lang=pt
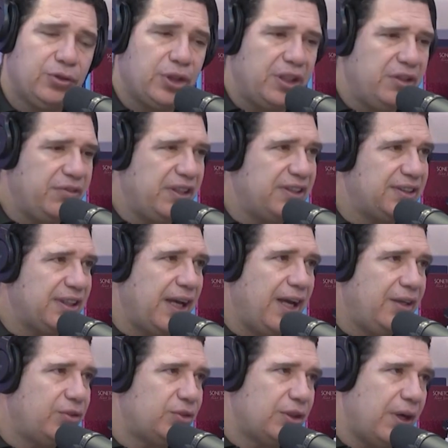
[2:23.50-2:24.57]
os
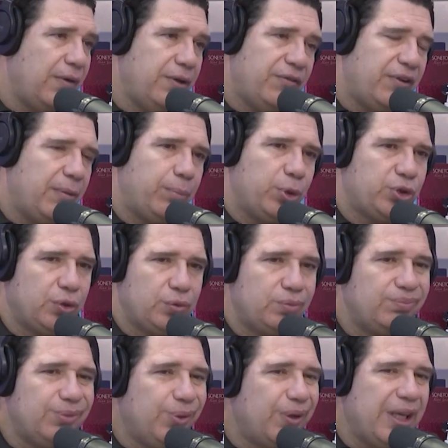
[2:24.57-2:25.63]
aniversários e tal. E eu falei, poxa, eu não,
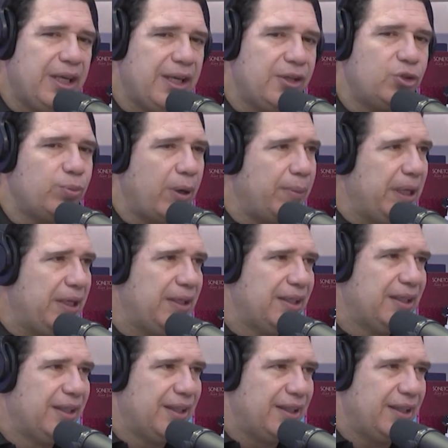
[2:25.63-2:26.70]
não queria isso para mim.
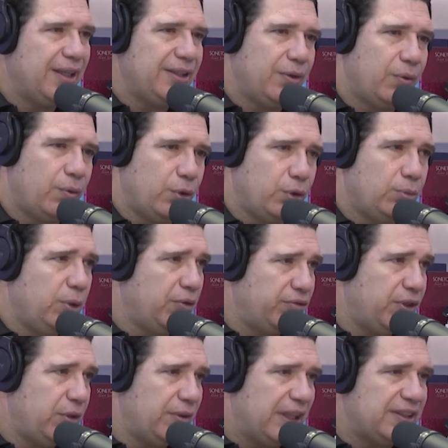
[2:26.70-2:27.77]
Né? Então, quando o meu
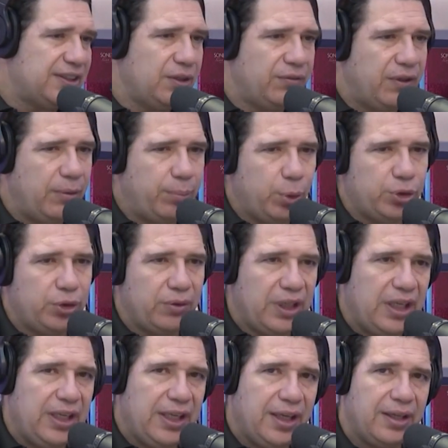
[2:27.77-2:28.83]
filho nasceu, eu falei, poxa, eu
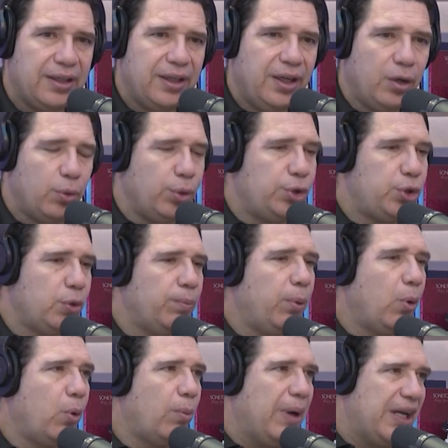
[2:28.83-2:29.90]
queria curtir um
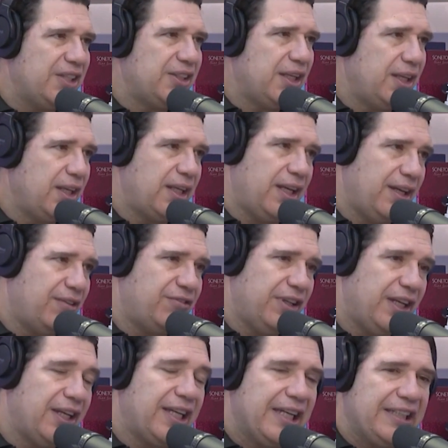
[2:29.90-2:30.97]
pouco mais ele, queria ver
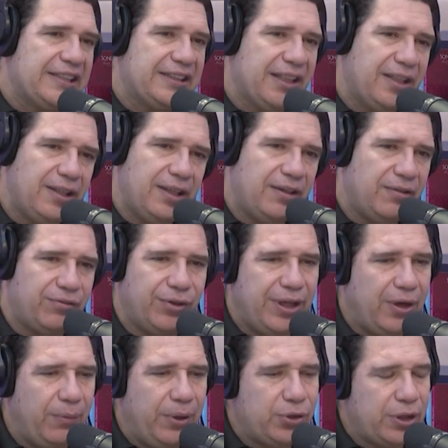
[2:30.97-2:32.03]
ele crescer, e, e foi
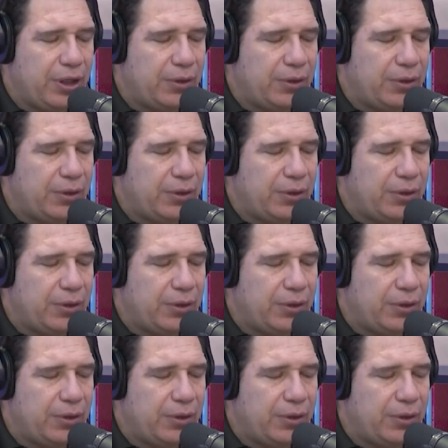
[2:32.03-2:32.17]
realmente o que